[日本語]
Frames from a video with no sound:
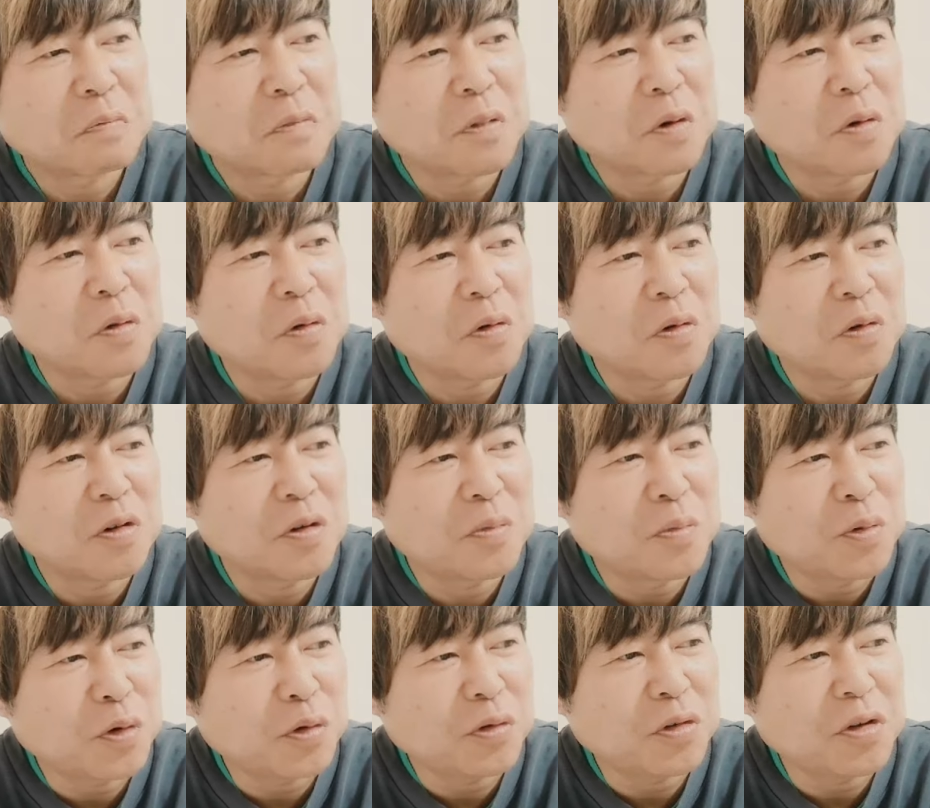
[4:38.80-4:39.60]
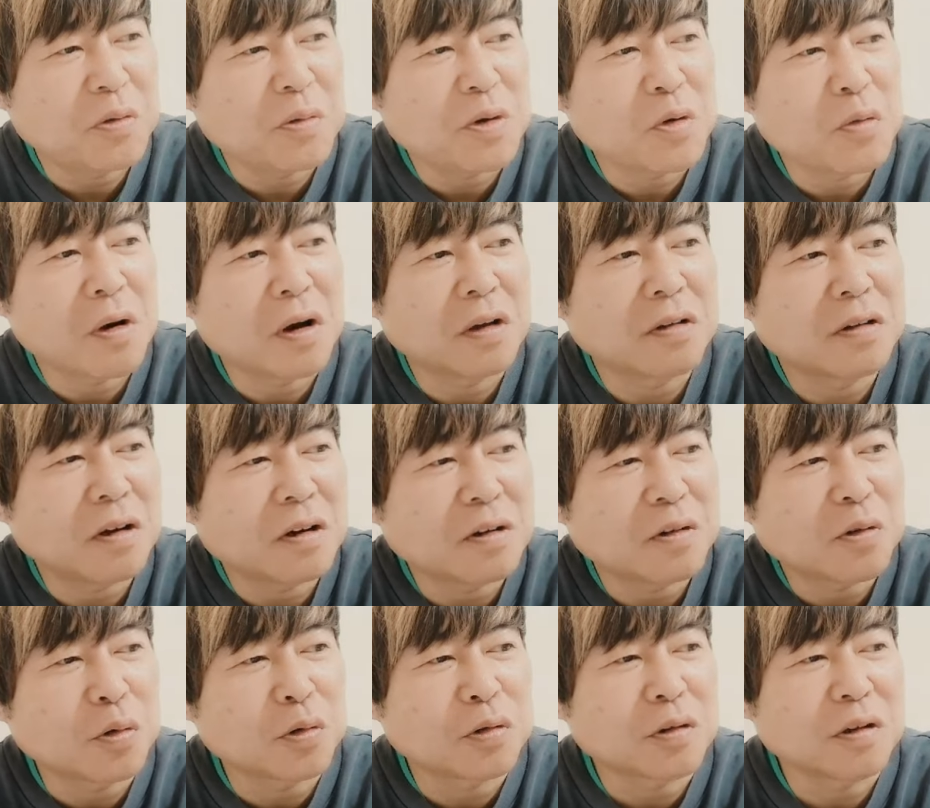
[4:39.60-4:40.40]
まあ、ホリプロといえば和
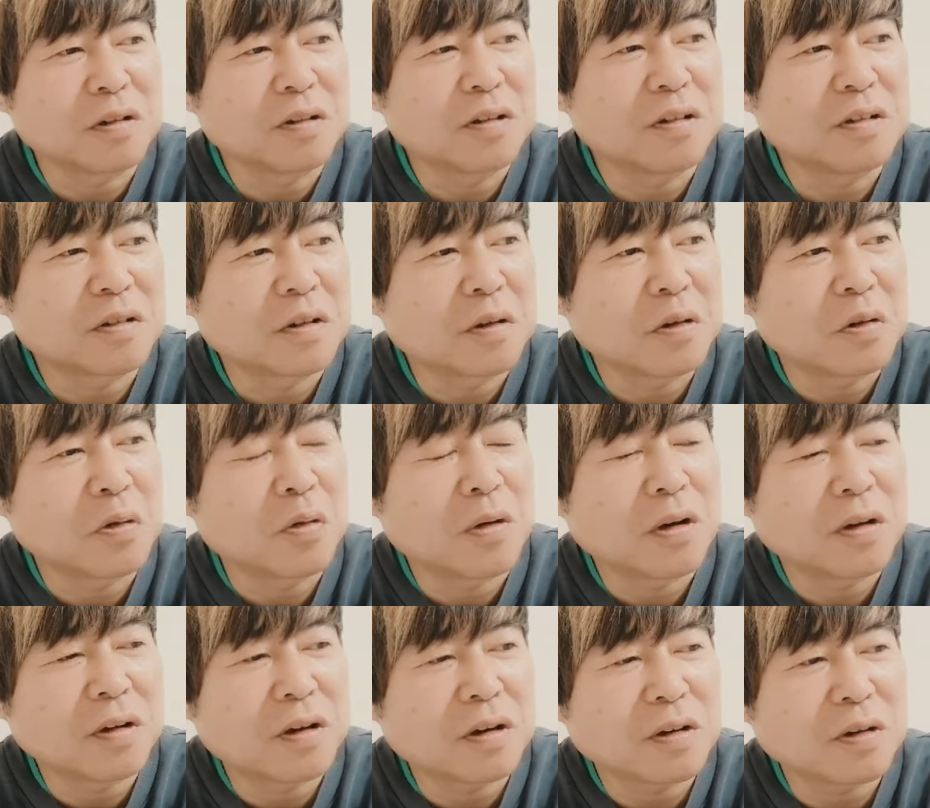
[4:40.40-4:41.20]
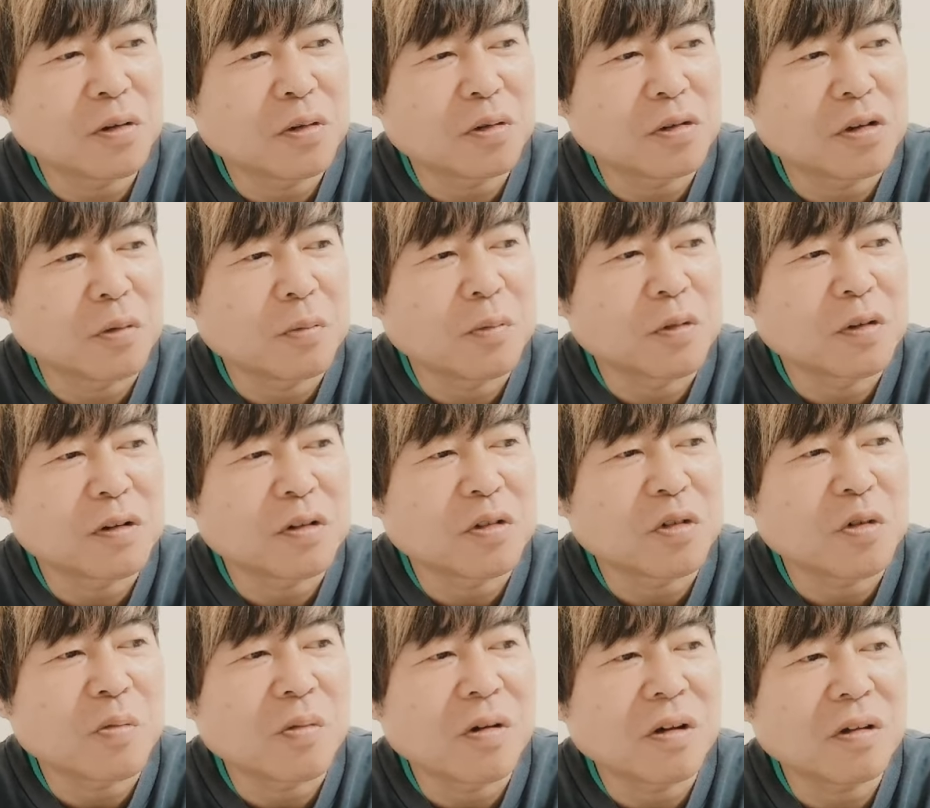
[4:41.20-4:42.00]
田アキ子さんですけど、和田アキ子さんも
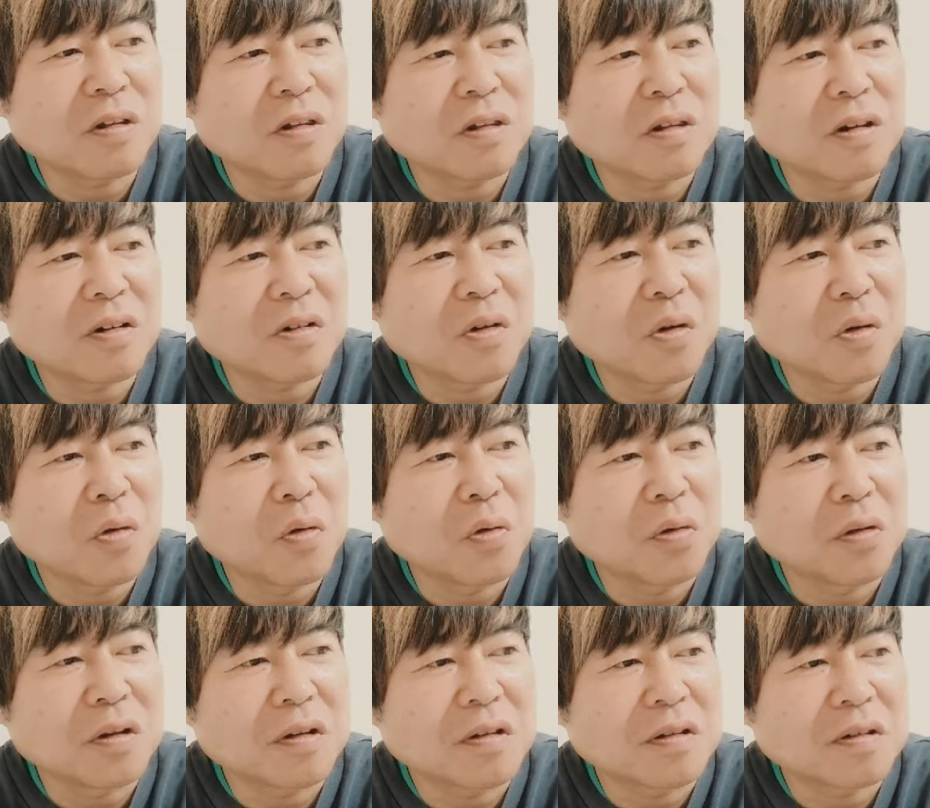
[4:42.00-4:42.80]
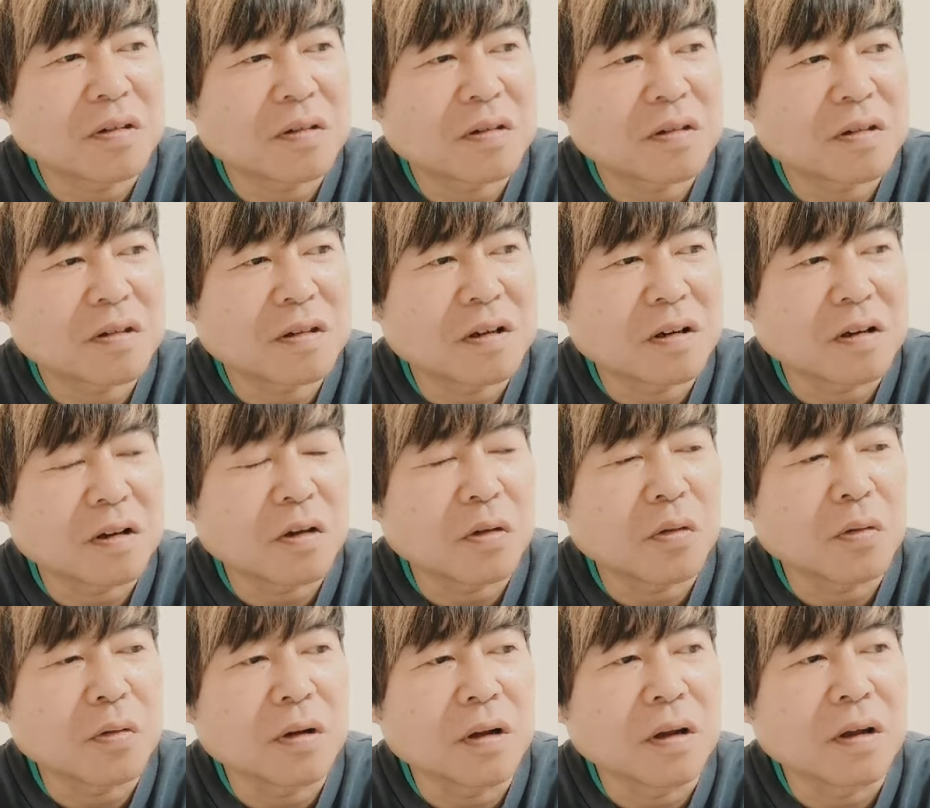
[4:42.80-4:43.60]
最初まっちゃん用語でした
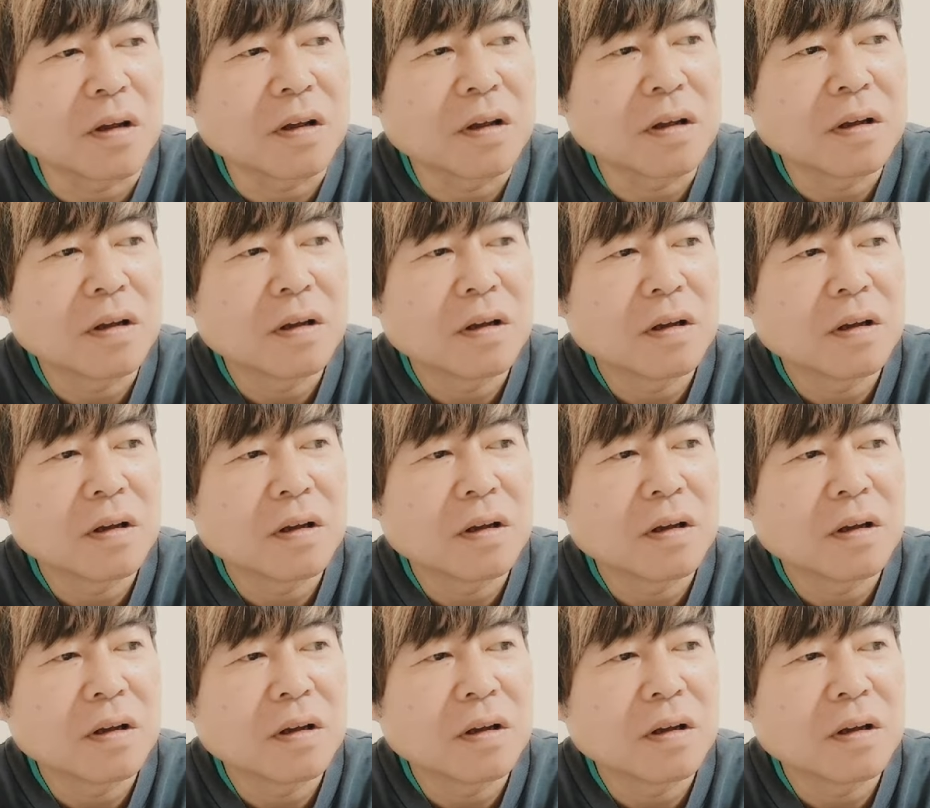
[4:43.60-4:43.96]
けどね。